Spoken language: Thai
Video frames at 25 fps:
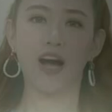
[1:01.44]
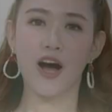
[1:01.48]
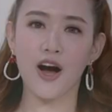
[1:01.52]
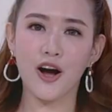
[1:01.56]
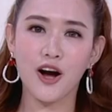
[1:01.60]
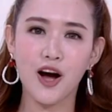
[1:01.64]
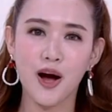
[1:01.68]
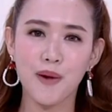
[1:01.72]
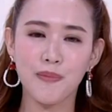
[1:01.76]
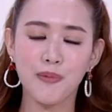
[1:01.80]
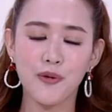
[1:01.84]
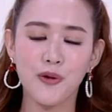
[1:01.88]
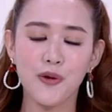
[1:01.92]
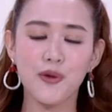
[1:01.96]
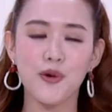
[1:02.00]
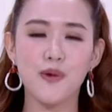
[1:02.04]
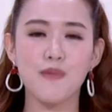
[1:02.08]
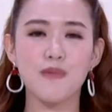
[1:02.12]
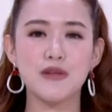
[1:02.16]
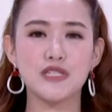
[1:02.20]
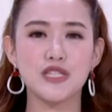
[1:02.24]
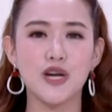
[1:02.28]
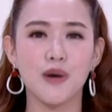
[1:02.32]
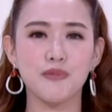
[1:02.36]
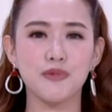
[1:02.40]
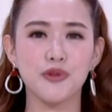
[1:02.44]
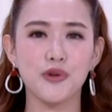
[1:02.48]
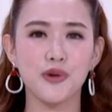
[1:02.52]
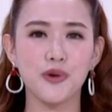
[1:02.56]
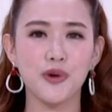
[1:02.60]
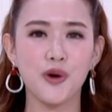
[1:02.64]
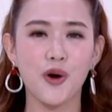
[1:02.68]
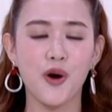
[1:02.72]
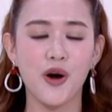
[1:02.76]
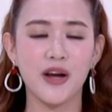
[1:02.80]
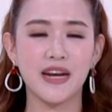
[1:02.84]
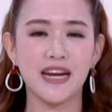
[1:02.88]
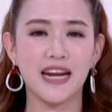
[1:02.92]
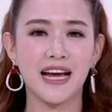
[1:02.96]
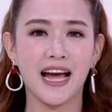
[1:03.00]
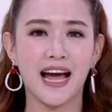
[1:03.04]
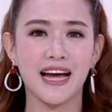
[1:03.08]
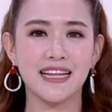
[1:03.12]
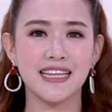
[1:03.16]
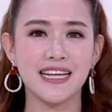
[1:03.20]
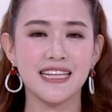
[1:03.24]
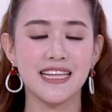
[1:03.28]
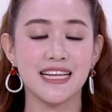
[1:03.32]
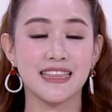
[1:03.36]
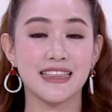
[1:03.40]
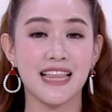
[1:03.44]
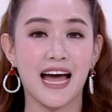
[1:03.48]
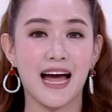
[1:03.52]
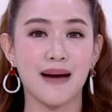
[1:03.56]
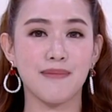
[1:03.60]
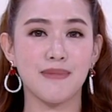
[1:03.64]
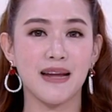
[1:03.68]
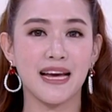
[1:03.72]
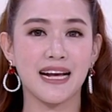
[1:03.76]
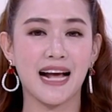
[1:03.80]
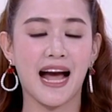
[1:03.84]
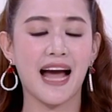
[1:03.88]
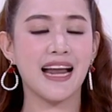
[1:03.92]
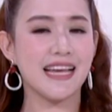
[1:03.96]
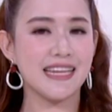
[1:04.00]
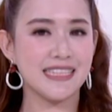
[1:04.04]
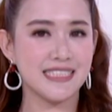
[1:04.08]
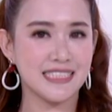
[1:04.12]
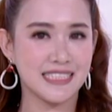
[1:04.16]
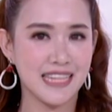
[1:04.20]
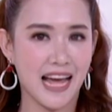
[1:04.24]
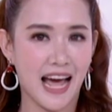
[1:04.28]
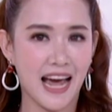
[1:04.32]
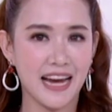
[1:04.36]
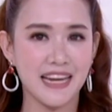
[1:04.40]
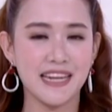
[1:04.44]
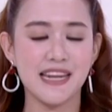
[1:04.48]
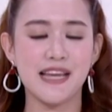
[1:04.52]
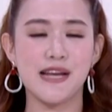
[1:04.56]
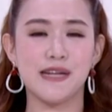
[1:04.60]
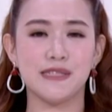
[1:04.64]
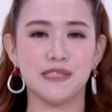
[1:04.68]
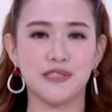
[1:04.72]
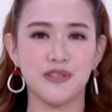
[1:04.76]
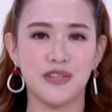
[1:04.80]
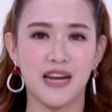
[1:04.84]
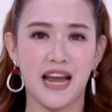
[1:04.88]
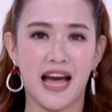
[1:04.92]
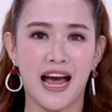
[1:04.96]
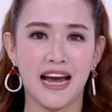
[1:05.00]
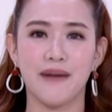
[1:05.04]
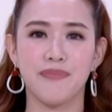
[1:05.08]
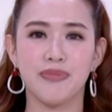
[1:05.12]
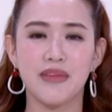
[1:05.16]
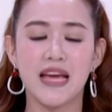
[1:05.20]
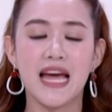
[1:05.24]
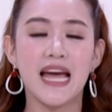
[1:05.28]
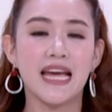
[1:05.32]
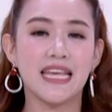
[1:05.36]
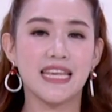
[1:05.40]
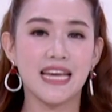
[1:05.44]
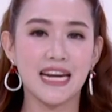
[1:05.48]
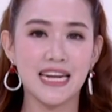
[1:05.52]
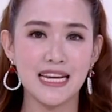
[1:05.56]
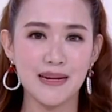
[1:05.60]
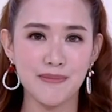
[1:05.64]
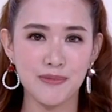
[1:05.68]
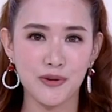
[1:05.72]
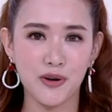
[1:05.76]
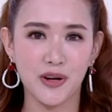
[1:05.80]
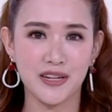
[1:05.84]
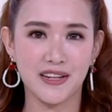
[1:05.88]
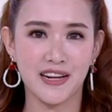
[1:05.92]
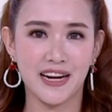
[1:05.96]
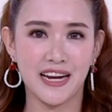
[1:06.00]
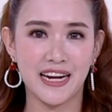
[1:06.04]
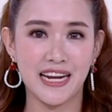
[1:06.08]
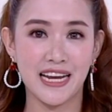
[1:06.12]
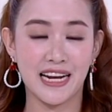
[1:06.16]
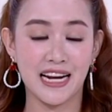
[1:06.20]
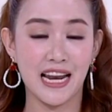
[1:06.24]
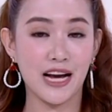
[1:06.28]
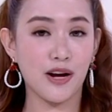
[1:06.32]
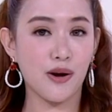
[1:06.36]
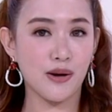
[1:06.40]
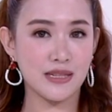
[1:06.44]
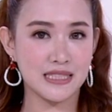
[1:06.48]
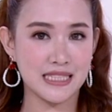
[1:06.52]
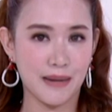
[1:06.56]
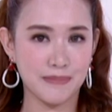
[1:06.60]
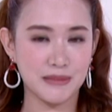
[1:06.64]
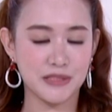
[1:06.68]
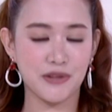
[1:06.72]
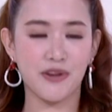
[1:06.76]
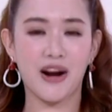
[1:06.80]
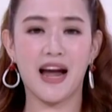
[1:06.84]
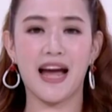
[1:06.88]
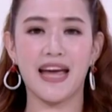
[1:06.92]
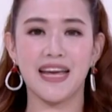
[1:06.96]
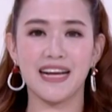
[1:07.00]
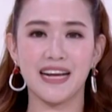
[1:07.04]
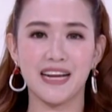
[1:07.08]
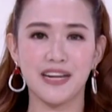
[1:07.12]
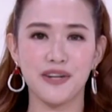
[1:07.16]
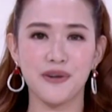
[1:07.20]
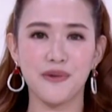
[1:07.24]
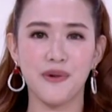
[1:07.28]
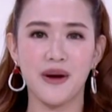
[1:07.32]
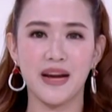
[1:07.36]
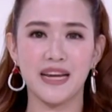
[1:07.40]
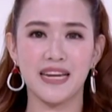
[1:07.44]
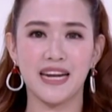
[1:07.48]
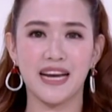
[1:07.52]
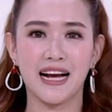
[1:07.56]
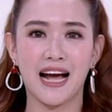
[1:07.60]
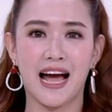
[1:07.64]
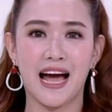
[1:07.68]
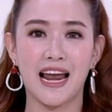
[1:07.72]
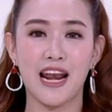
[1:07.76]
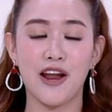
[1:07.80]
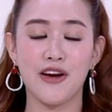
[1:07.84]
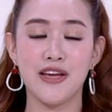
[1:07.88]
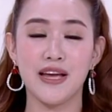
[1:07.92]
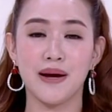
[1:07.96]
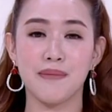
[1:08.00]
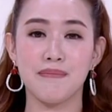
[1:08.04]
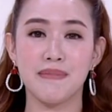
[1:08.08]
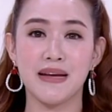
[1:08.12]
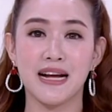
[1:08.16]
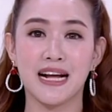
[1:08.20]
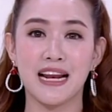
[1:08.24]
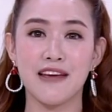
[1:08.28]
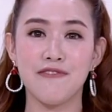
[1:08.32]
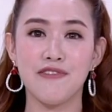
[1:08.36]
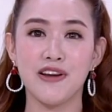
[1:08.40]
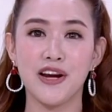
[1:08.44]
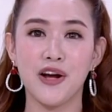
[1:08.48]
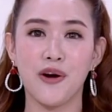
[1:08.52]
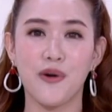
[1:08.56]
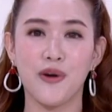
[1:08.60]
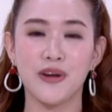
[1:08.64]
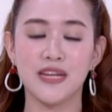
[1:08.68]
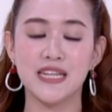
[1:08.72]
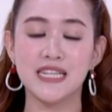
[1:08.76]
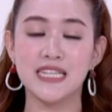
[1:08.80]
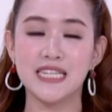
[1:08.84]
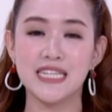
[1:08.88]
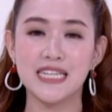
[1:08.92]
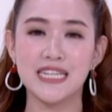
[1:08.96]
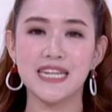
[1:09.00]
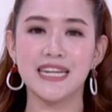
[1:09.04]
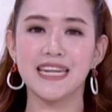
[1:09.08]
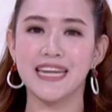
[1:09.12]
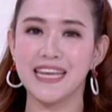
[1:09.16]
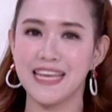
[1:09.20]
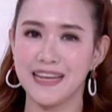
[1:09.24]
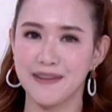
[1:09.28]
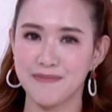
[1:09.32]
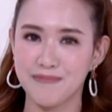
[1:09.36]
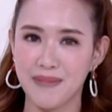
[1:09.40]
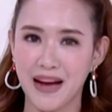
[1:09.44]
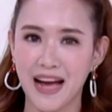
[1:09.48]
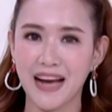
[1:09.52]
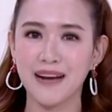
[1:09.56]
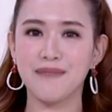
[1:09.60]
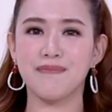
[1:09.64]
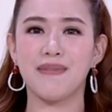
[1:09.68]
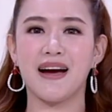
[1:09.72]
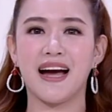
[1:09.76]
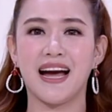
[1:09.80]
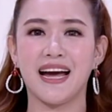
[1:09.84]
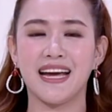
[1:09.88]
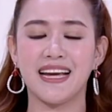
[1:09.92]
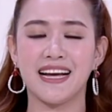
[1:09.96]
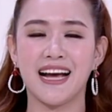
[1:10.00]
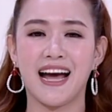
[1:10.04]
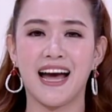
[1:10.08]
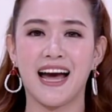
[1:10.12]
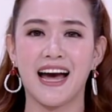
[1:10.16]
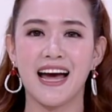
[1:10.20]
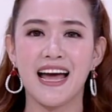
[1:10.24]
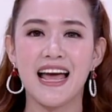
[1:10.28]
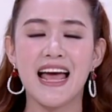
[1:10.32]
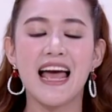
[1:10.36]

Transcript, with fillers: ขอขอบคุณคุณผู้ชมทุกคนนะคะ ที่ติดตามรายการ Inside News Tonight อย่าลืมกดกระดิ่งและกด subscribe กันด้วยนะคะ เรายังมีคลิปวิดีโออื่น ๆ อีกมากมายค่ะ